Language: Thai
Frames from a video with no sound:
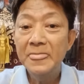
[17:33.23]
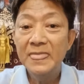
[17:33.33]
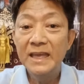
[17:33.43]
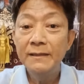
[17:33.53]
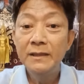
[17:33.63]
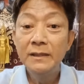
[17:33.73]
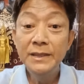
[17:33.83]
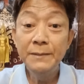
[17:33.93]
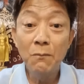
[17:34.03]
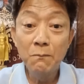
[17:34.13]
นะ
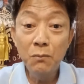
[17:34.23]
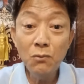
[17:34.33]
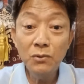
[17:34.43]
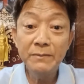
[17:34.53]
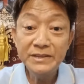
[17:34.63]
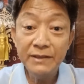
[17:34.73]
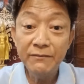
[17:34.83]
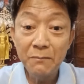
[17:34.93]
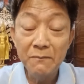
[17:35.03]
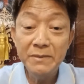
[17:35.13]
ที่ผมพูดนะไม่ใช่
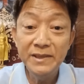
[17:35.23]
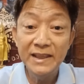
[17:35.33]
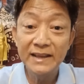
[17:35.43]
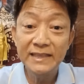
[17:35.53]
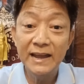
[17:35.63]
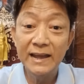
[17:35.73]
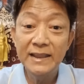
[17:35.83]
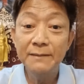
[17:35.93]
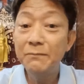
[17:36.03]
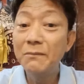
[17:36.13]
ว่าผมไม่มีหลักฐาน
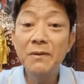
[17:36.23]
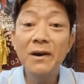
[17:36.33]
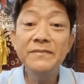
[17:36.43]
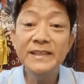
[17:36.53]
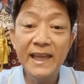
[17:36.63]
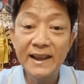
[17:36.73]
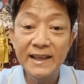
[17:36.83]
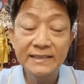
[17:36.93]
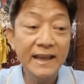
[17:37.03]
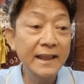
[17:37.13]
อ่ะผมพร้อมแสดงห
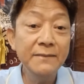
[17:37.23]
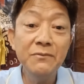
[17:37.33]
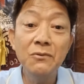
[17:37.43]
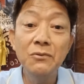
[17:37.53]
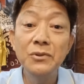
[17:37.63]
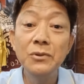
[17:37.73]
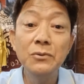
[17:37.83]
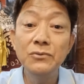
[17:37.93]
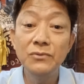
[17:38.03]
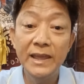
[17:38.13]
ลักฐานให้พวกคุณดู
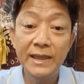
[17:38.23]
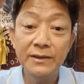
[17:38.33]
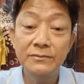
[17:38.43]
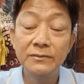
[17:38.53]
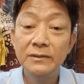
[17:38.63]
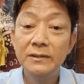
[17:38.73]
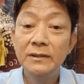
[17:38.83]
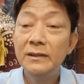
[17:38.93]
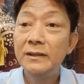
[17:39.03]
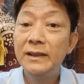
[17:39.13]
อยู่แล้ว
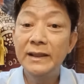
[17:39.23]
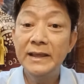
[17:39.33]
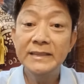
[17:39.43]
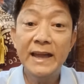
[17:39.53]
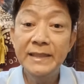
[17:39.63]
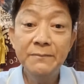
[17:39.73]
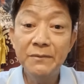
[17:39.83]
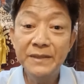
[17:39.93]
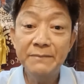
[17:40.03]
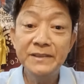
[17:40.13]
และหลักฐานที่ผ
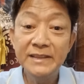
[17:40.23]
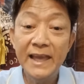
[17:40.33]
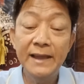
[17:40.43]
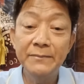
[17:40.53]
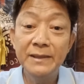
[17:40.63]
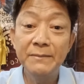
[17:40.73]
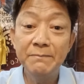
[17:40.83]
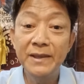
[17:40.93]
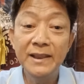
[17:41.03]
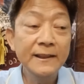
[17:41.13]
มนำแสดงไปเนี่ยมัน
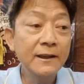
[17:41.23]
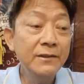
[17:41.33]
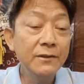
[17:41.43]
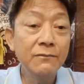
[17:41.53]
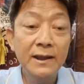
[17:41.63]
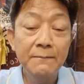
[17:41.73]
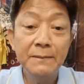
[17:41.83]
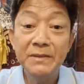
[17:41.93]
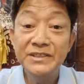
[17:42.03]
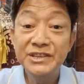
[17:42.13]
เป็นเขาเรียกว่ามั
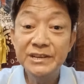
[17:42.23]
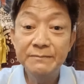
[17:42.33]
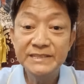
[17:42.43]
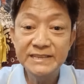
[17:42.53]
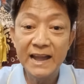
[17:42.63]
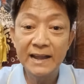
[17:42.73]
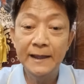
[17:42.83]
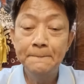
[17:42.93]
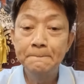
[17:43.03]
นเป็นเชิงประจักษ์